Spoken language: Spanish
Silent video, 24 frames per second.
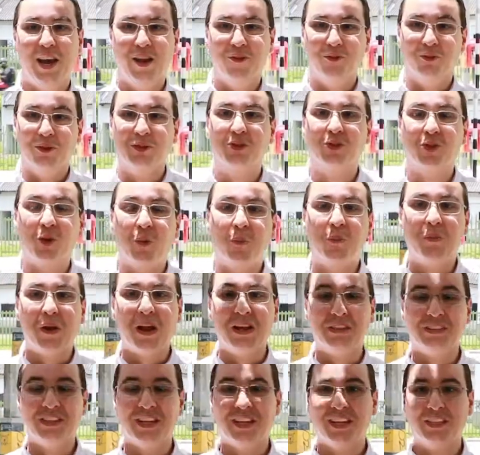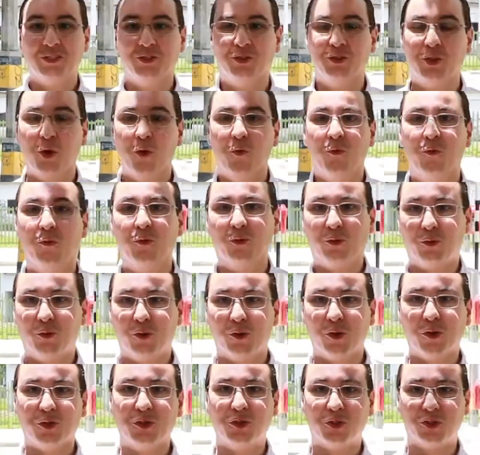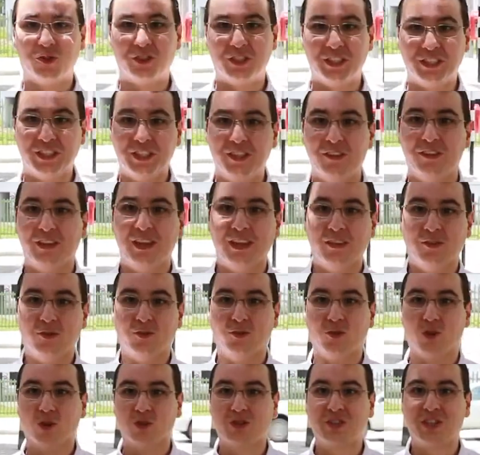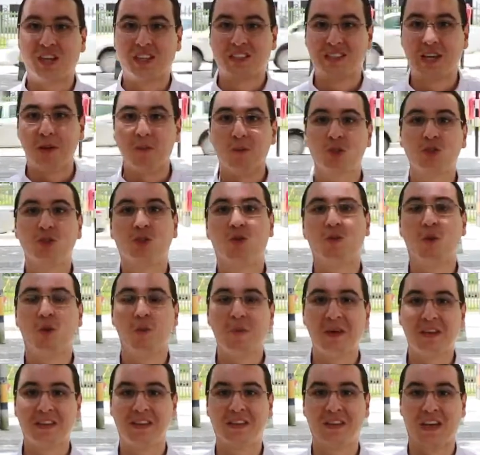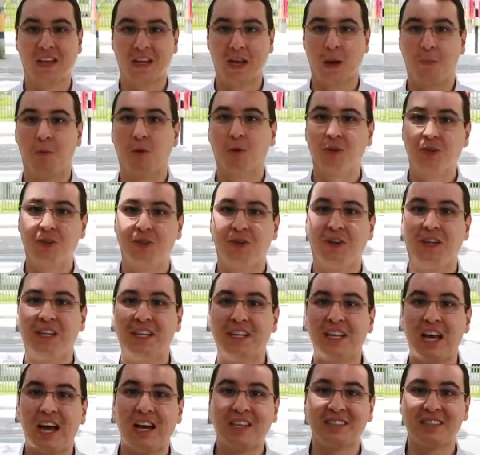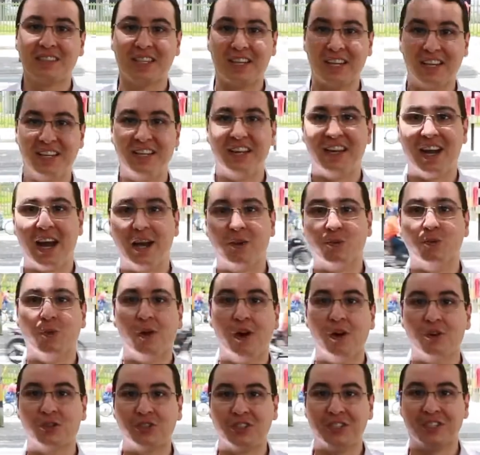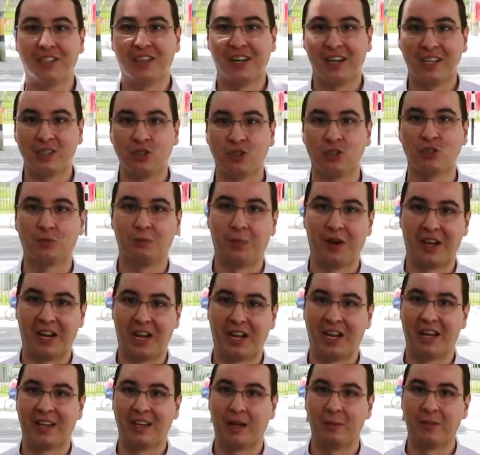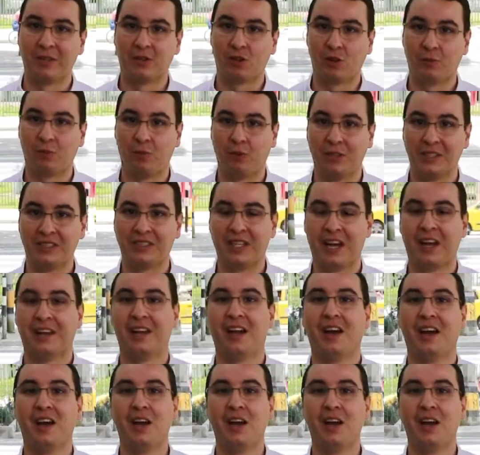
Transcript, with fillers: En nuestro plan de gestión Futuro Sostenible nos trazamos como meta la posibilidad de generar nuevos ingresos para el área metropolitana.